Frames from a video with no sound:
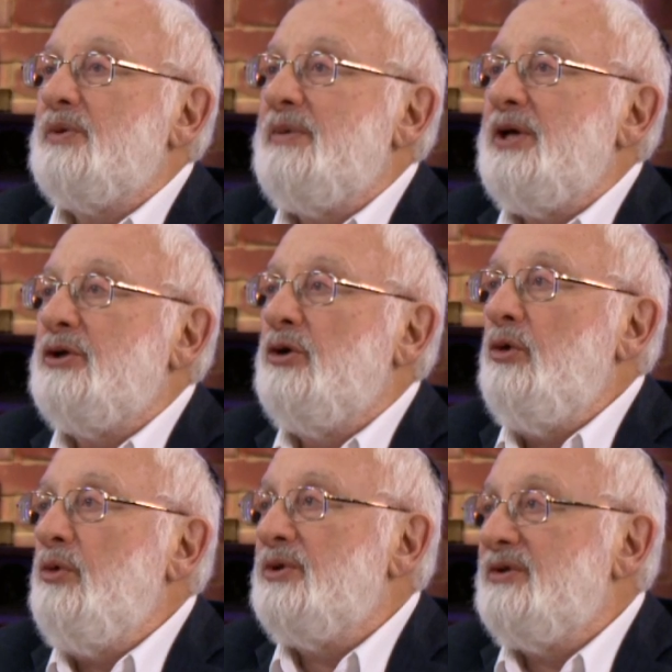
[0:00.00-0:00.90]
посмотреть
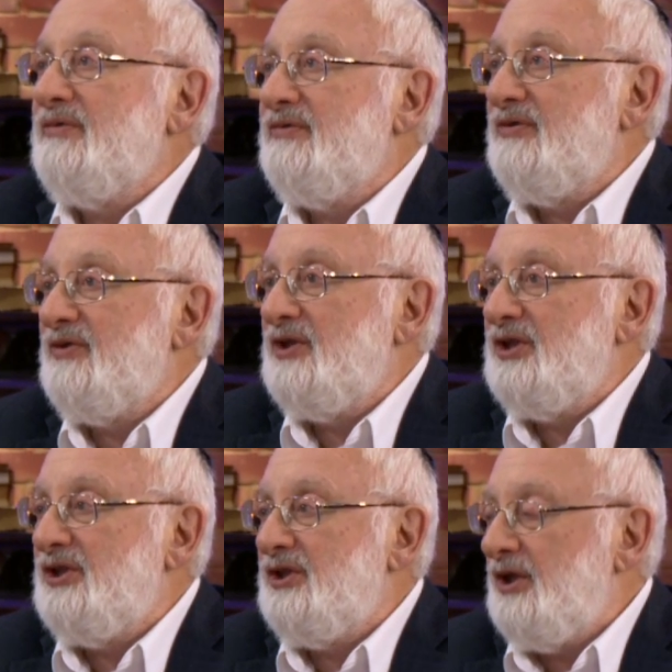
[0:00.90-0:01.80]
глубже в
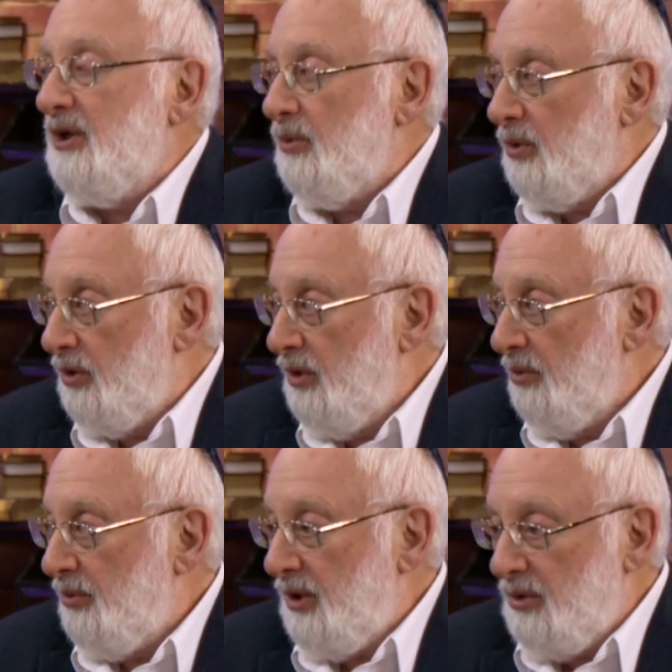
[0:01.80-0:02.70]
систему
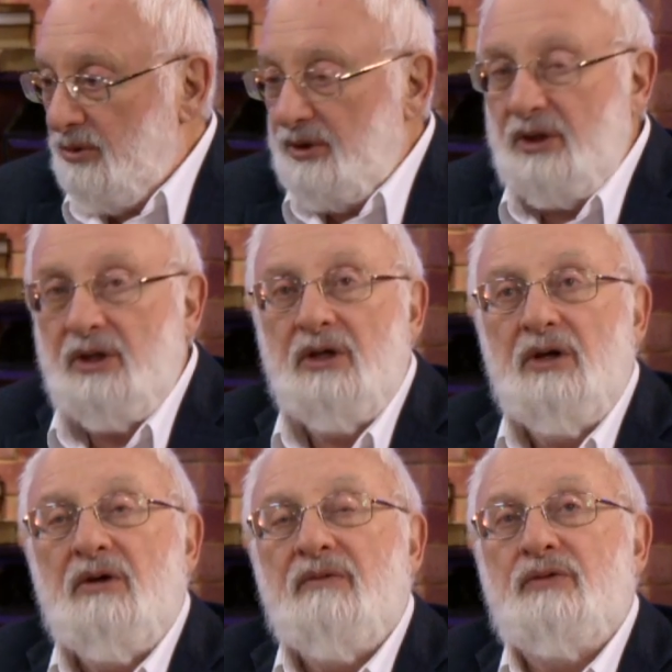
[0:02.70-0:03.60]
природы –
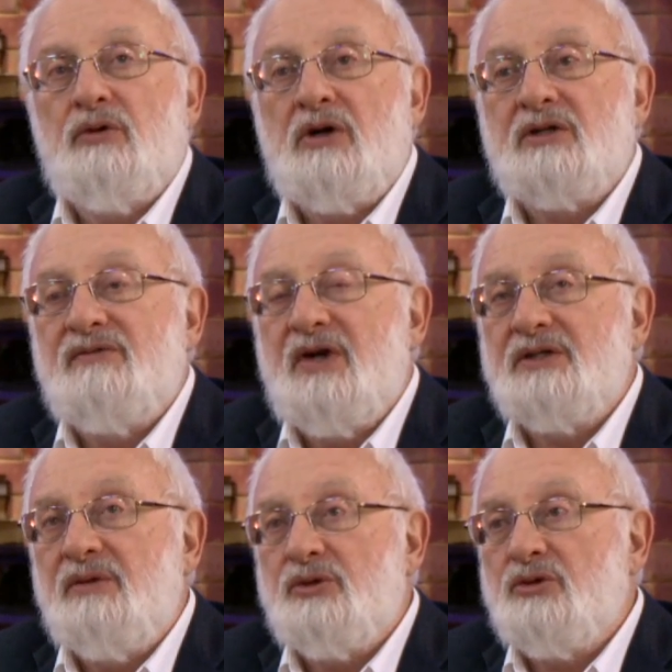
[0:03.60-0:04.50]
в то, как
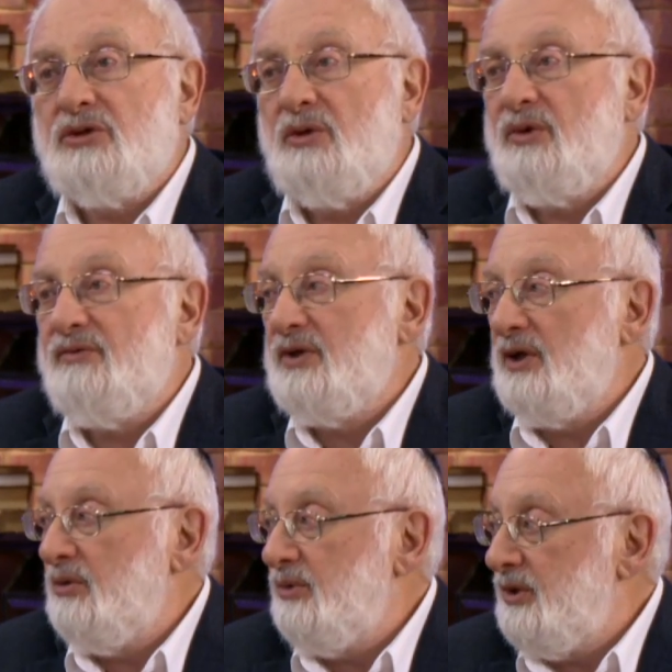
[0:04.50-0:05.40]
связаны между собой все
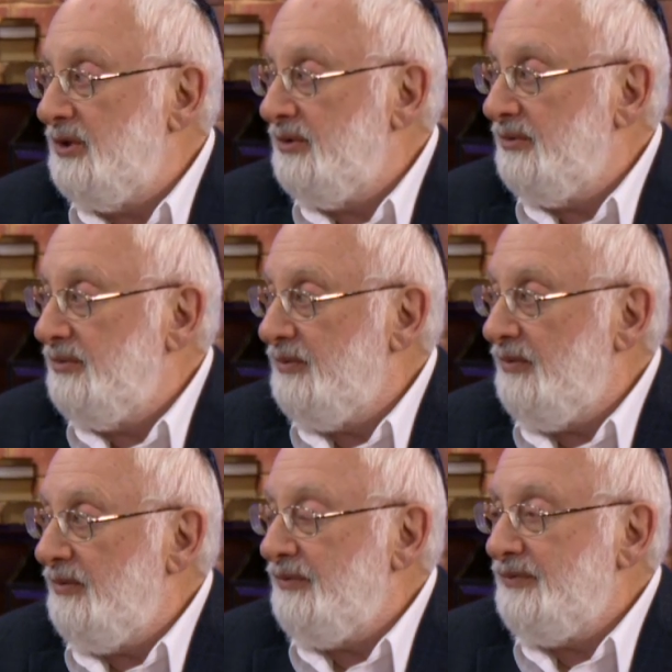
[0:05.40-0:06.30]
люди.
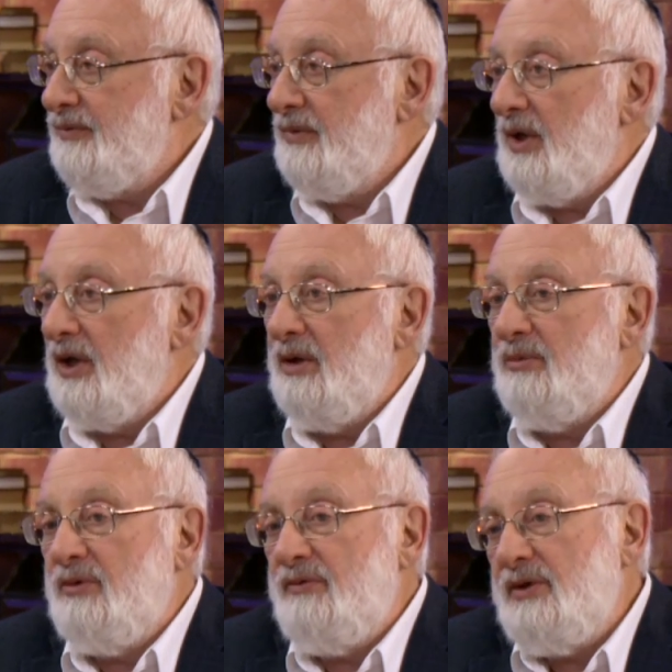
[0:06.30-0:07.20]
И
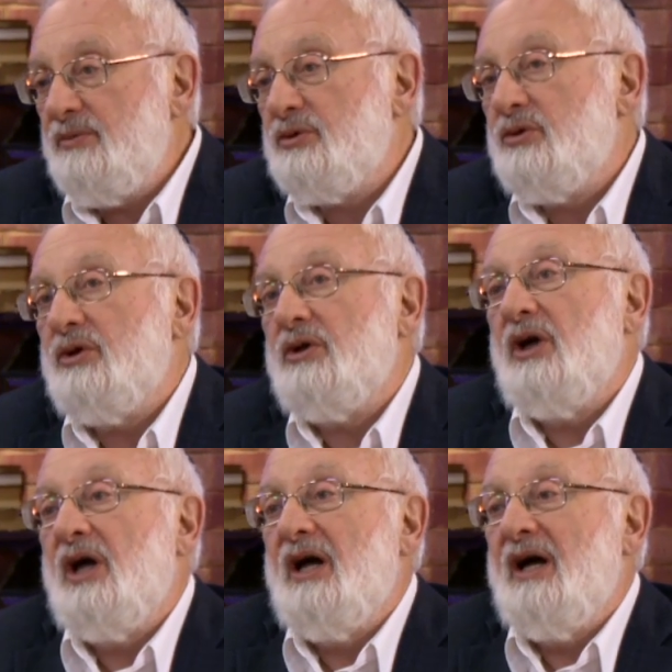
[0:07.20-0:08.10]
мы увидим, что
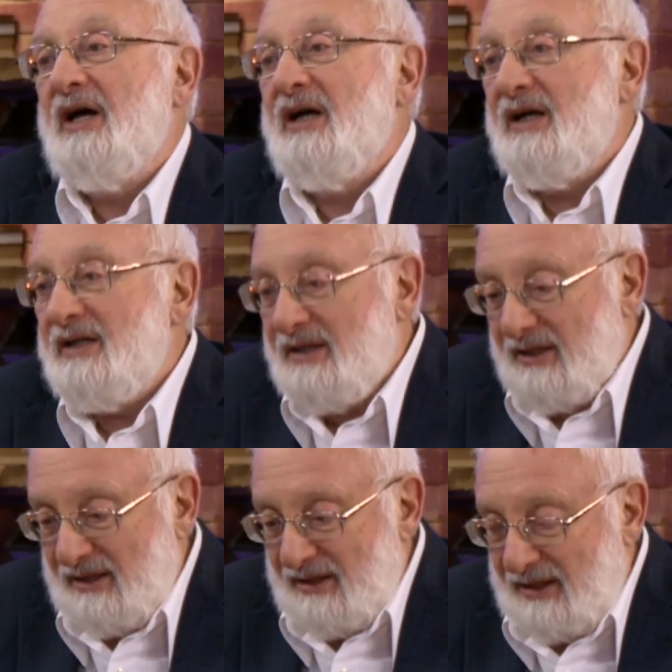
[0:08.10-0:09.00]
э,
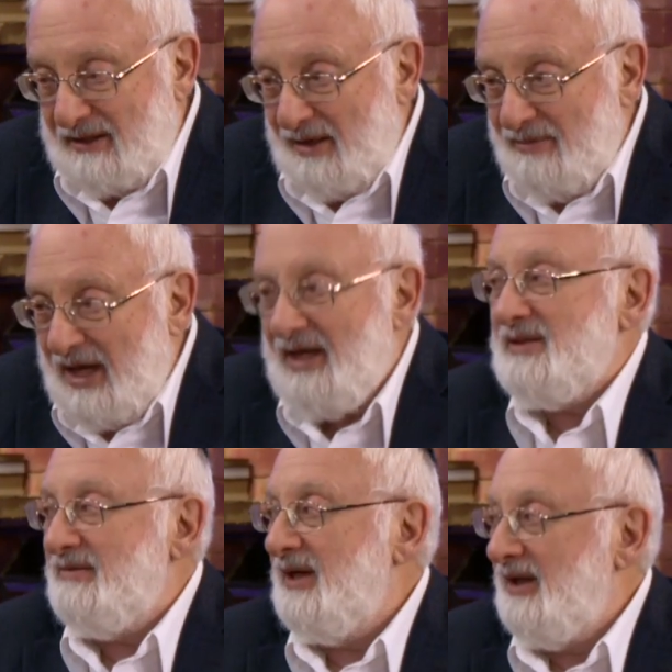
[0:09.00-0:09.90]
это
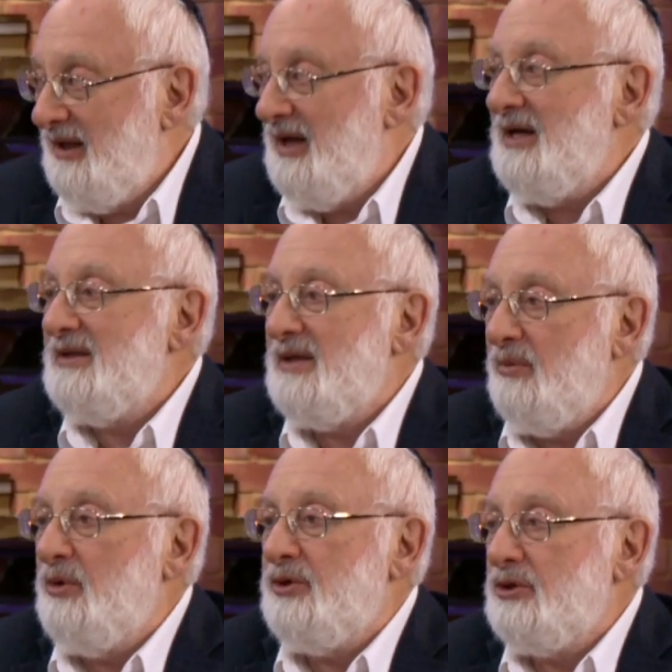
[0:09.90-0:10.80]
обязывает нас
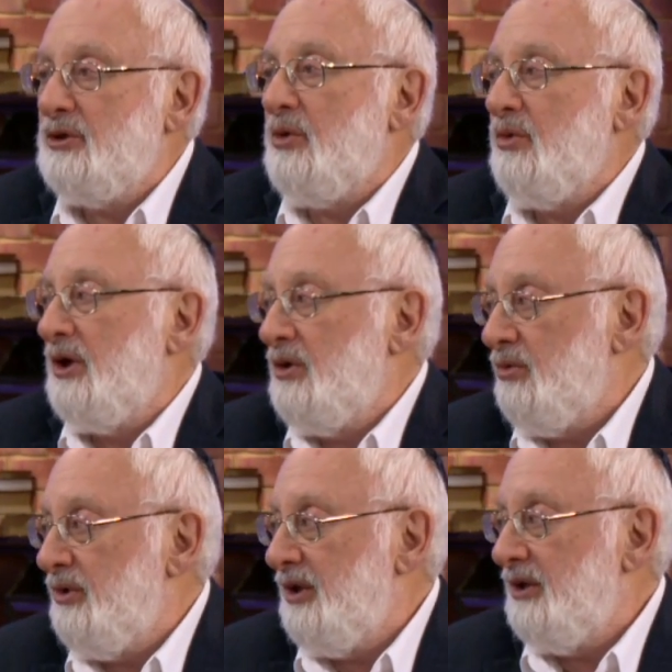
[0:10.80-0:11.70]
заботиться друг о
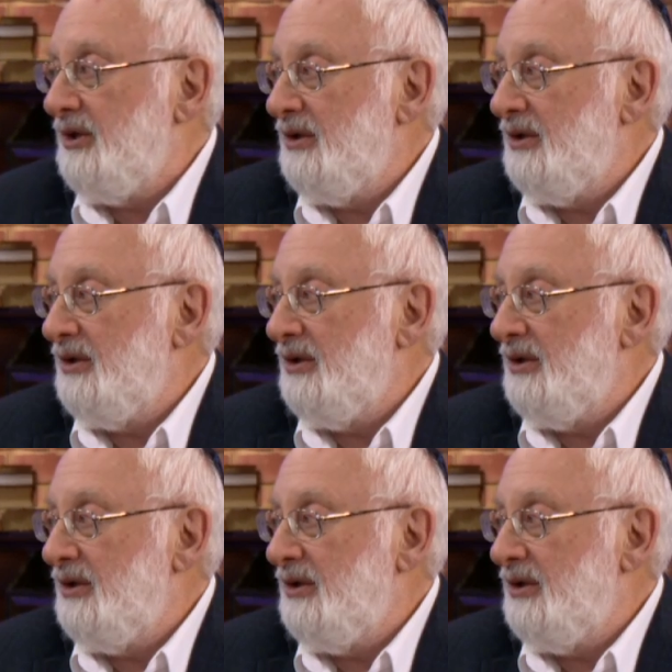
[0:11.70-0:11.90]
друге.